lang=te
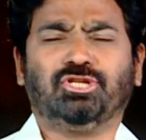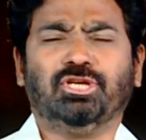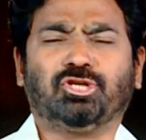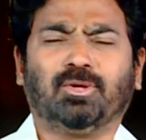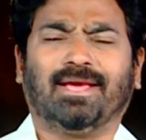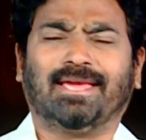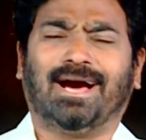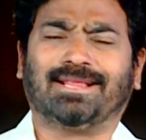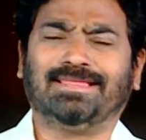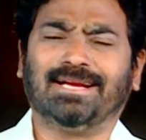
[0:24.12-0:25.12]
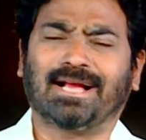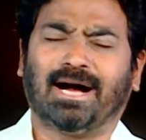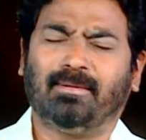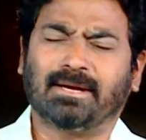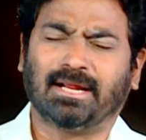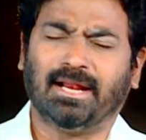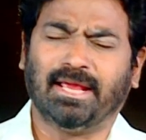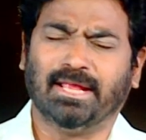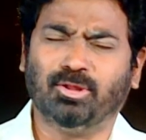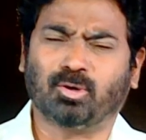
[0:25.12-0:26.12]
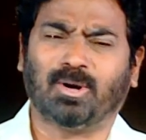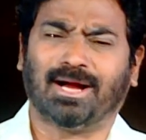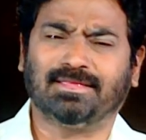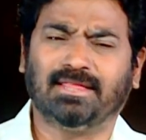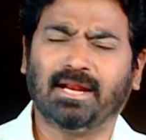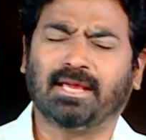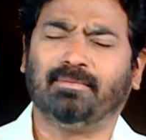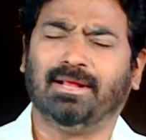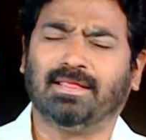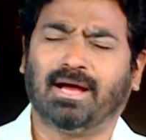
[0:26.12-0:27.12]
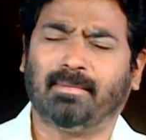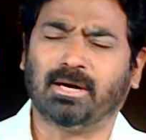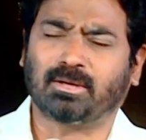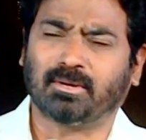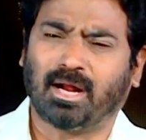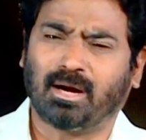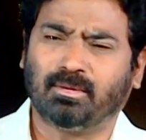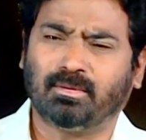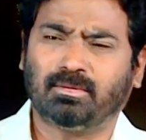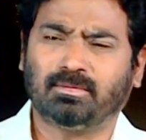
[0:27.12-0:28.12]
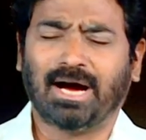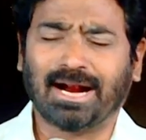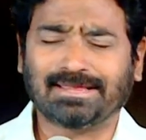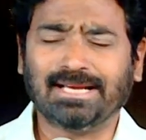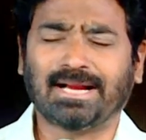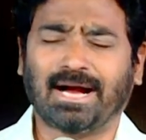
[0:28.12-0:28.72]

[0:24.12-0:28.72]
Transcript: శిష్యులకి అర్థం కావటలే ఎందుకు అద్దరికి వెళ్దాం అంటున్నాడు అర్థం